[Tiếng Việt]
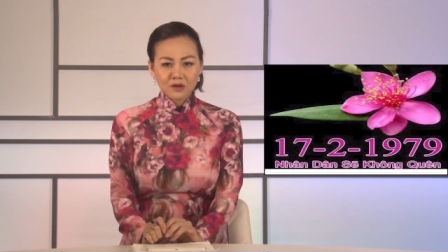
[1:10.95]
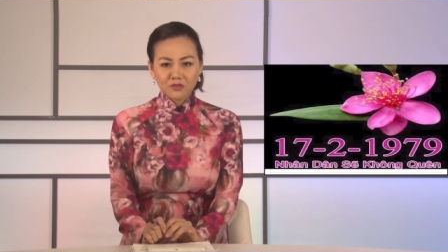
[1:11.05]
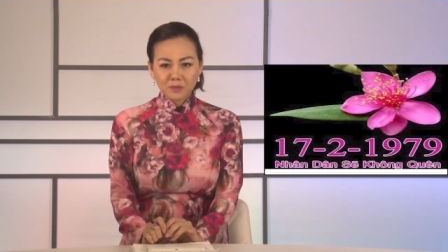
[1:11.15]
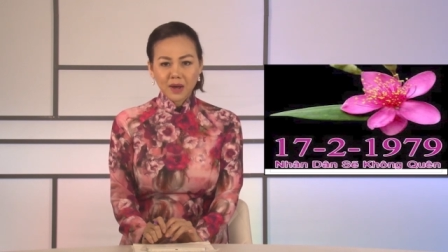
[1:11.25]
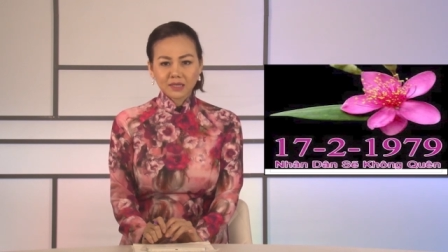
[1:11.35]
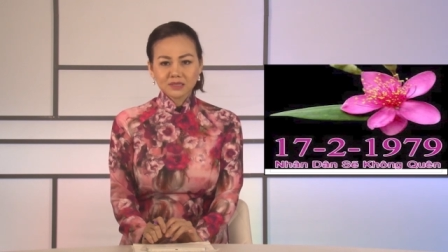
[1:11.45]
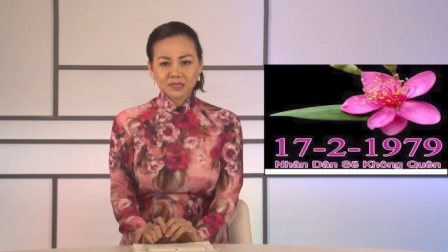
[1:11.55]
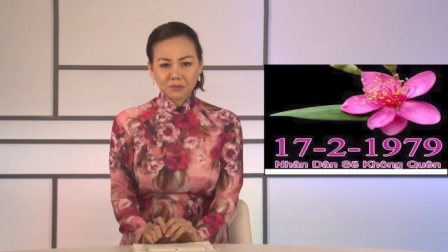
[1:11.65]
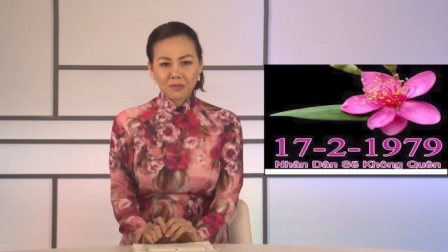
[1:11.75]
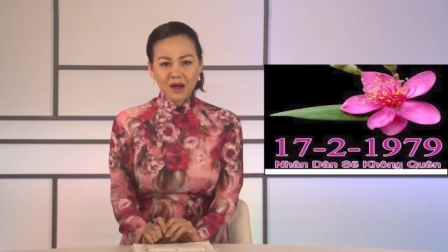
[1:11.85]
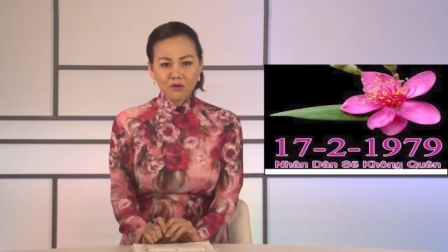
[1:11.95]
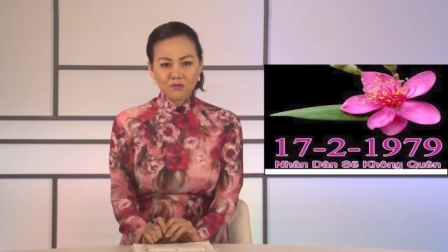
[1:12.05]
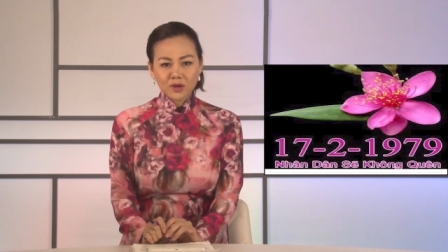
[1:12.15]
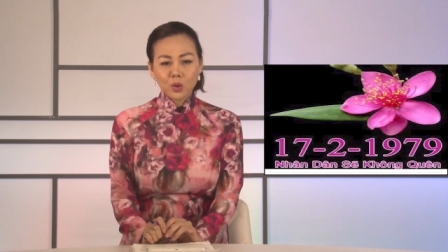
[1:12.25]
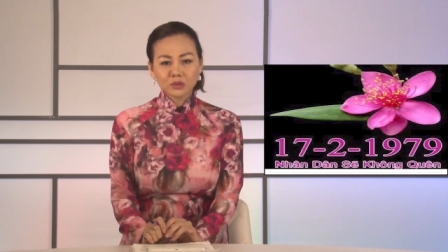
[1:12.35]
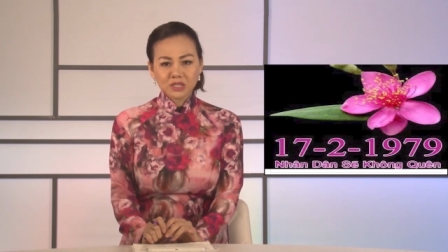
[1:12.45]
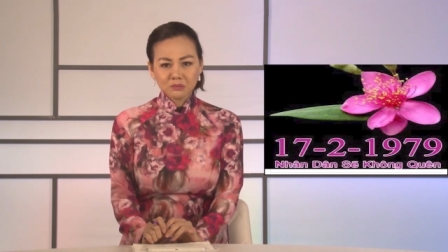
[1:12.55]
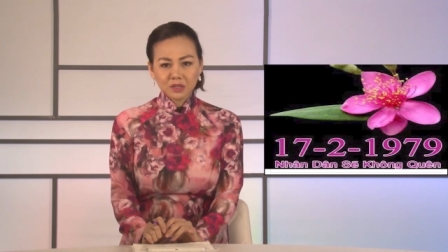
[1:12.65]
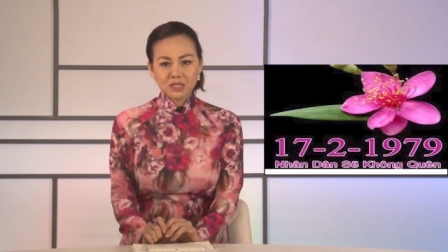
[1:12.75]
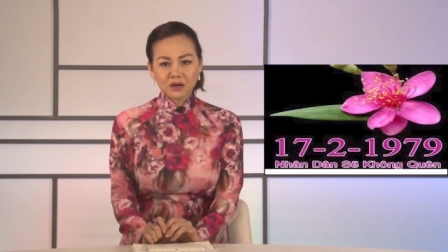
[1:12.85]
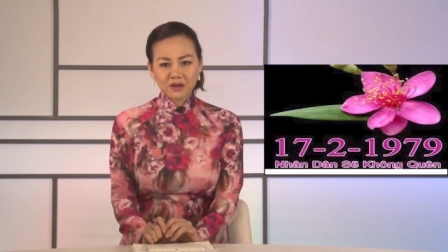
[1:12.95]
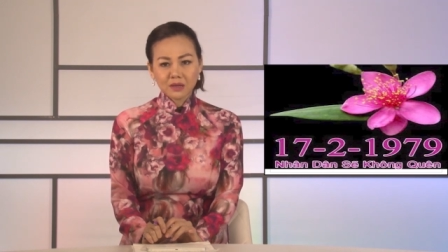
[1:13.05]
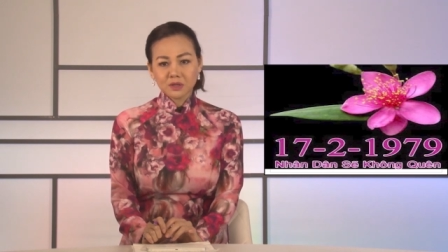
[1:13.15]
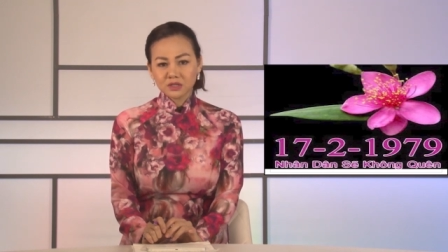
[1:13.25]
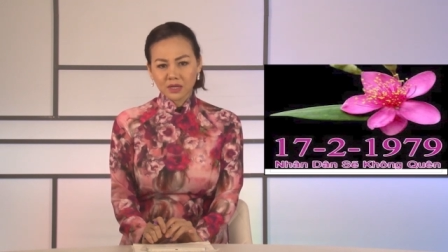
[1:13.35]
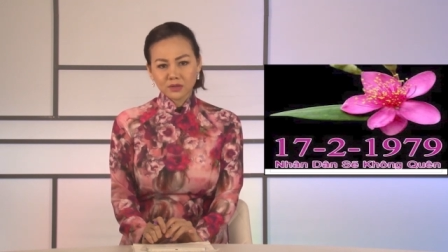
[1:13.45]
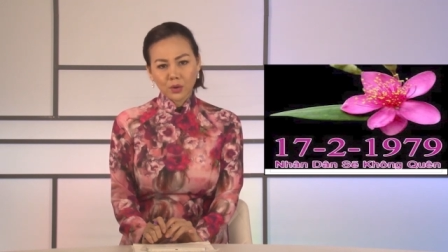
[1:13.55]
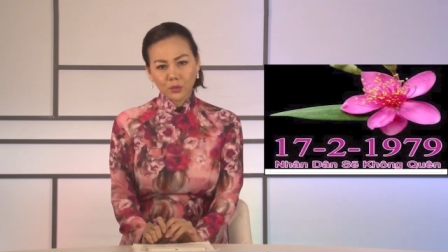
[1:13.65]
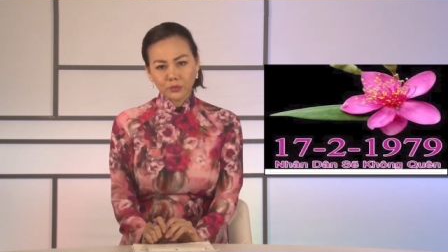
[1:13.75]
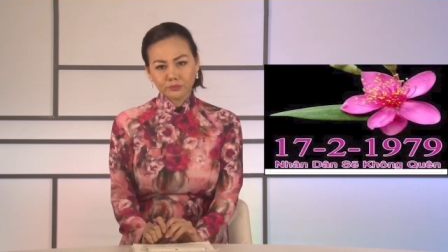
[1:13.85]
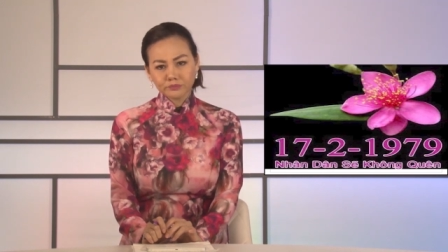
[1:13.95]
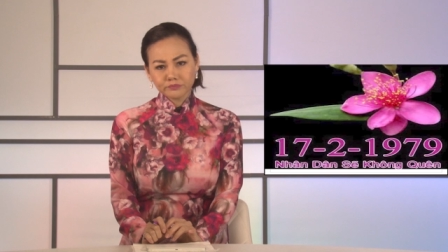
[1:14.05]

Phía ảnh, sách báo về cuộc chiến biên giới này bị che giấu.